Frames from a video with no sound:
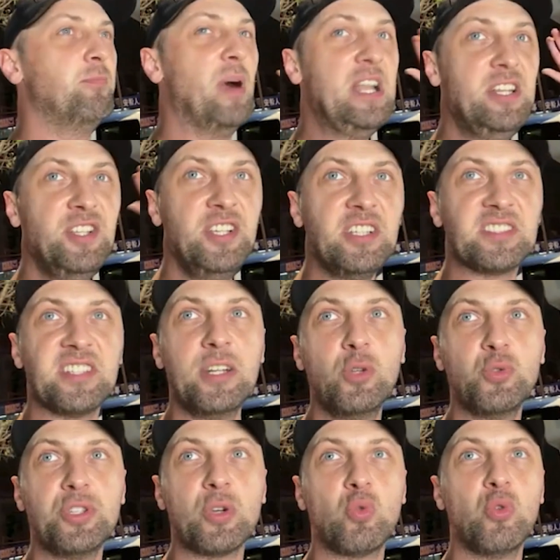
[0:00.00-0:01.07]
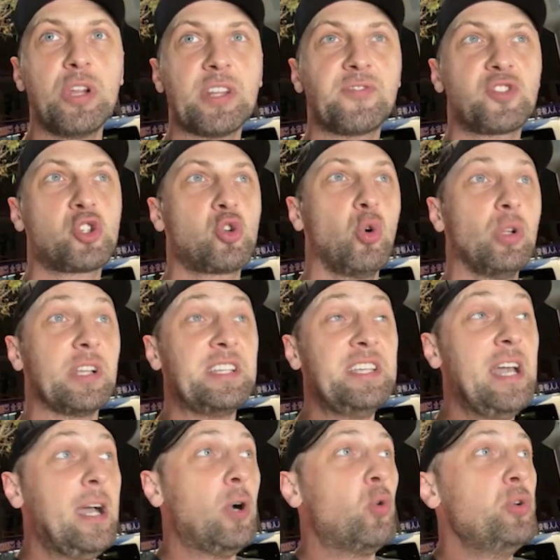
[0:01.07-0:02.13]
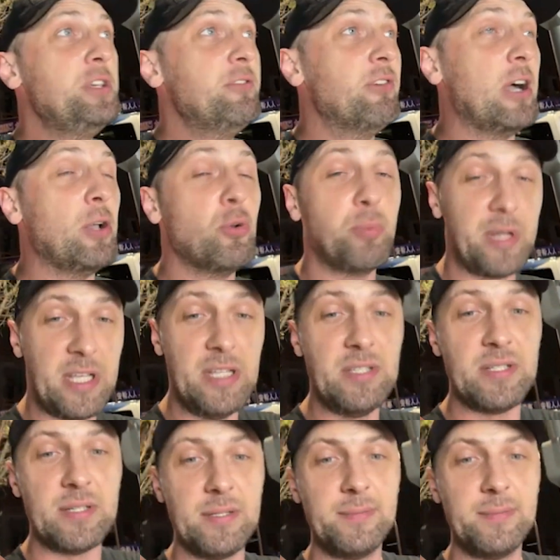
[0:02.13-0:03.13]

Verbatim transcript: больнице люди курят, в школе. Я охуеваю, прикиньте.